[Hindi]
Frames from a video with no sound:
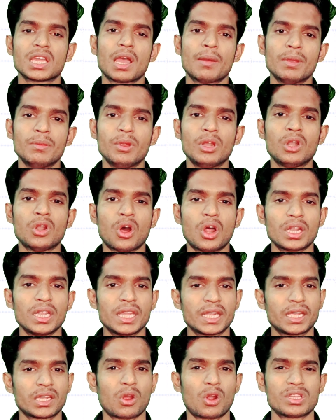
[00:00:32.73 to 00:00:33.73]
कभी भी लोन
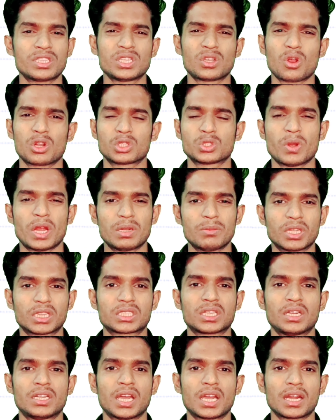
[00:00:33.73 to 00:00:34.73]
लेके कौन सी कॉलेज ज्वाइन
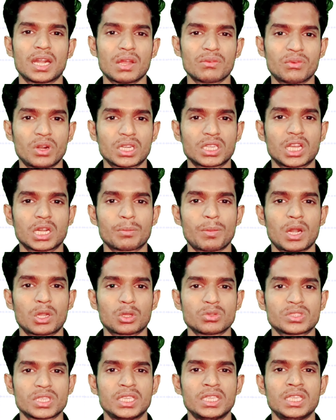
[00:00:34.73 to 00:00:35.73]
मत करना अगर अफोर्ड कर पा
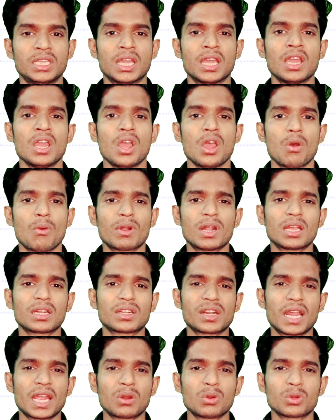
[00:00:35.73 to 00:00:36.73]
रहे तो सही है और
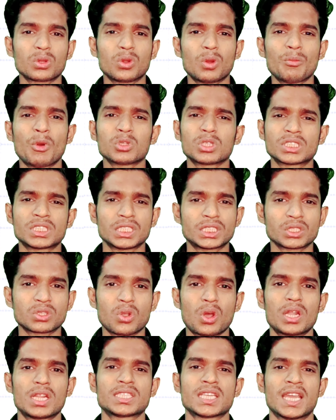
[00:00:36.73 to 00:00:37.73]
ट्राई करो बहुत अच्छे अच्छे
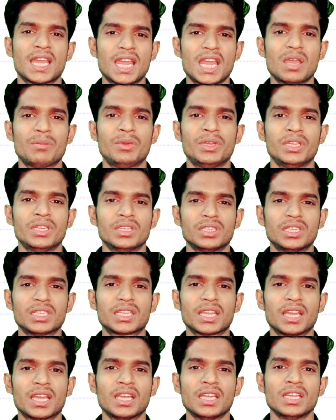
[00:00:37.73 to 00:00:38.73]
कॉलेज है अभी
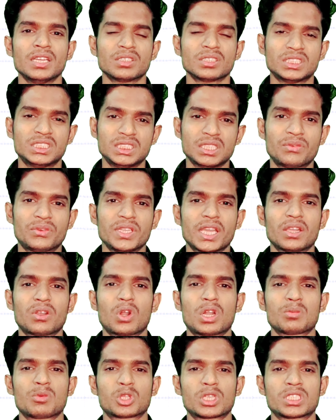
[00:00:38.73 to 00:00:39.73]
ठीक है जीएफटीआई
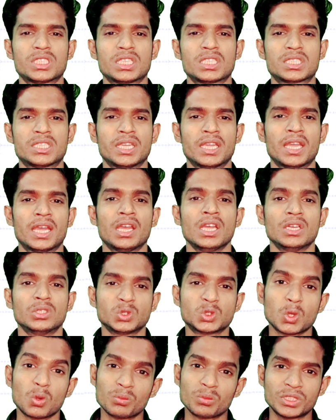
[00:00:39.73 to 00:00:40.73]
कॉलेज बहुत अच्छे अच्छे हैं
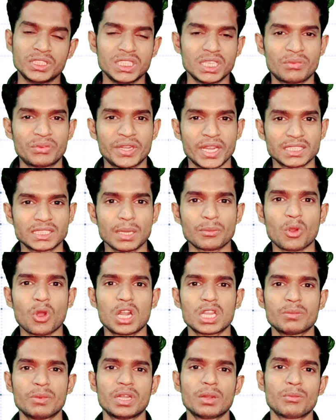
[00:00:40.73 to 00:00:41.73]
जो जीएफटीआई सब
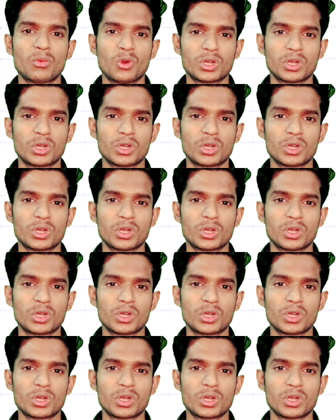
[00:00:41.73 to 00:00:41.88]
कॉलेज भी ना